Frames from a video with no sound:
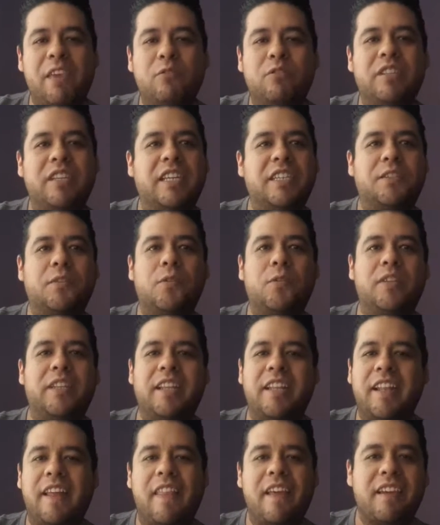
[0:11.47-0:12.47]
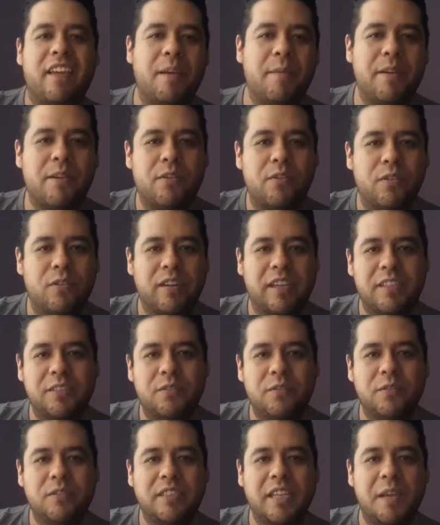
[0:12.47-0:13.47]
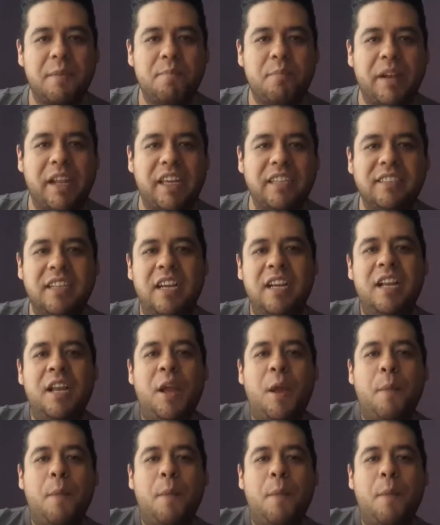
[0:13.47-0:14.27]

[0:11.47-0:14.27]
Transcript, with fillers: Yo sé que eso no tiene nada que ver con lo que son los gameplays.